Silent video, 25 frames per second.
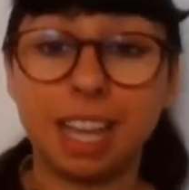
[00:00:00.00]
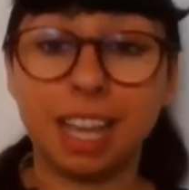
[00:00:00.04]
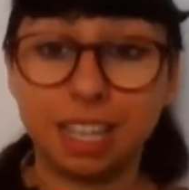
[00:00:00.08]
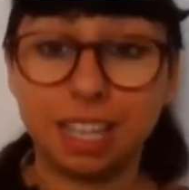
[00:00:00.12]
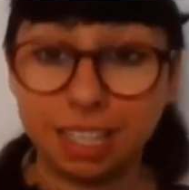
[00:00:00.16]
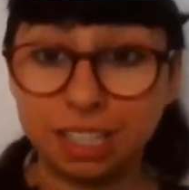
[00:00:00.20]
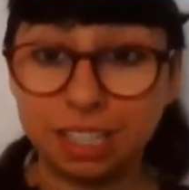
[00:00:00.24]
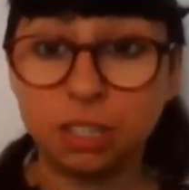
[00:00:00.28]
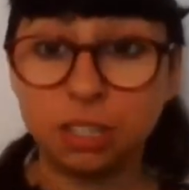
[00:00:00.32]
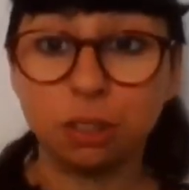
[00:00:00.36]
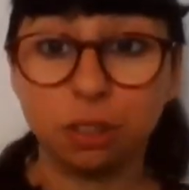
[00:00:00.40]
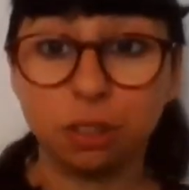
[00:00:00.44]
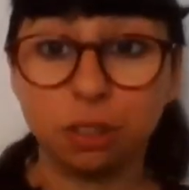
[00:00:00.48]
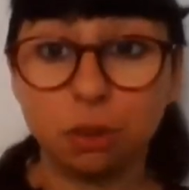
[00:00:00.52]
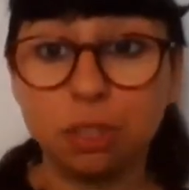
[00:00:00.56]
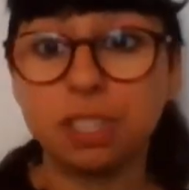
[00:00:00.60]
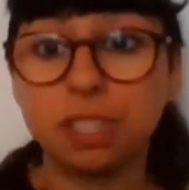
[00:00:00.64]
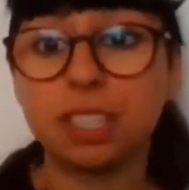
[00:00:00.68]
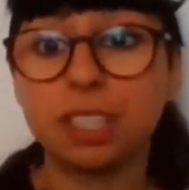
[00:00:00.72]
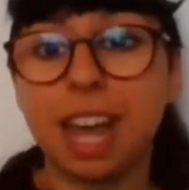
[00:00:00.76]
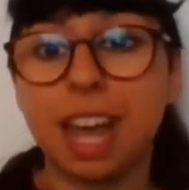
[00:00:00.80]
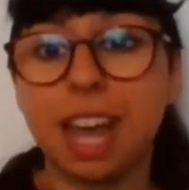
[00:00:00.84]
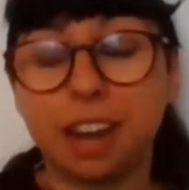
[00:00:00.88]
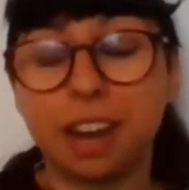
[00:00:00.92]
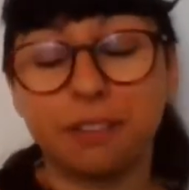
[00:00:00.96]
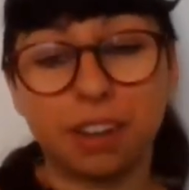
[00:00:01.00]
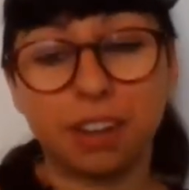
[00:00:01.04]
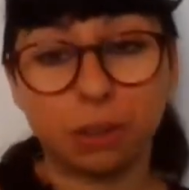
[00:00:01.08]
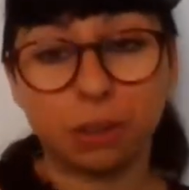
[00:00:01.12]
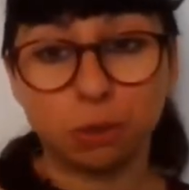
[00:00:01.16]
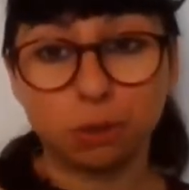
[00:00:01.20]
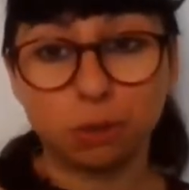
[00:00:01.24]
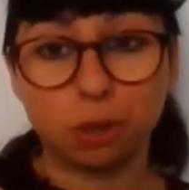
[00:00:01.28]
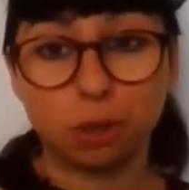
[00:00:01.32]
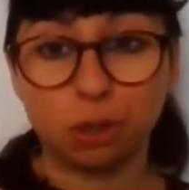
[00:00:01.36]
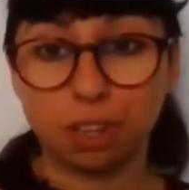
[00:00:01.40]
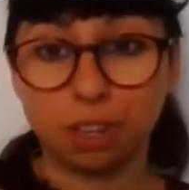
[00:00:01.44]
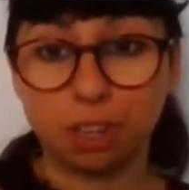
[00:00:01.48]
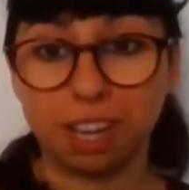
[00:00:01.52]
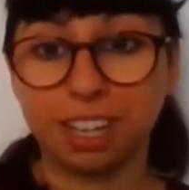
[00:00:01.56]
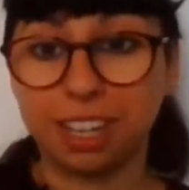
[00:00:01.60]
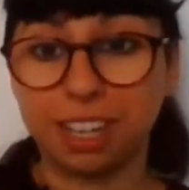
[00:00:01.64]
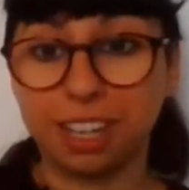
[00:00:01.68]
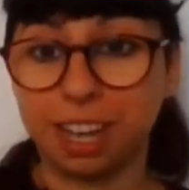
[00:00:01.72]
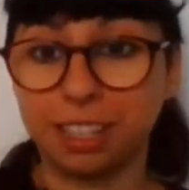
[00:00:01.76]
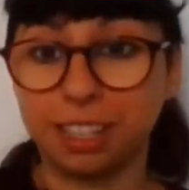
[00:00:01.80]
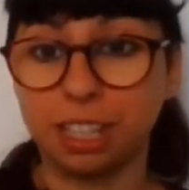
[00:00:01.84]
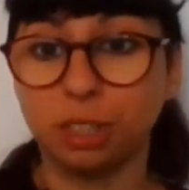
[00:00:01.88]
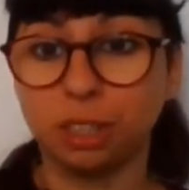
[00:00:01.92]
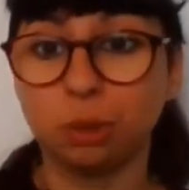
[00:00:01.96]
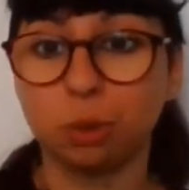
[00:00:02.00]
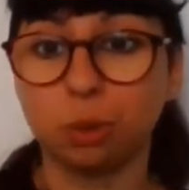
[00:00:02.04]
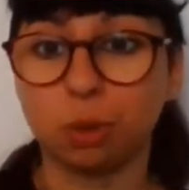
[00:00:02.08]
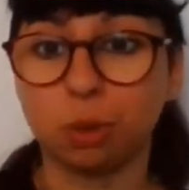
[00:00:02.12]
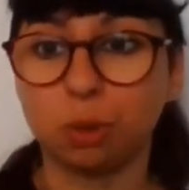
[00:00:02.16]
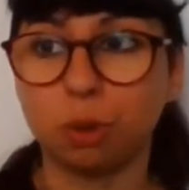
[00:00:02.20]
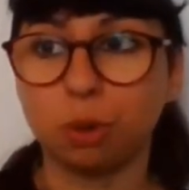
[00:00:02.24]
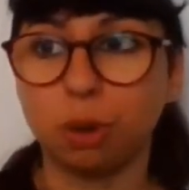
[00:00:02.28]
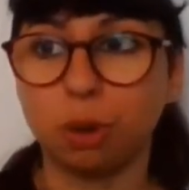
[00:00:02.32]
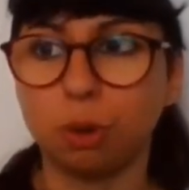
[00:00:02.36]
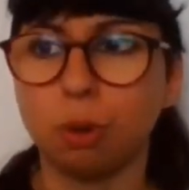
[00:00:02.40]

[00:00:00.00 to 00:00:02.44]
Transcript: si osservano ciò che accade attorno a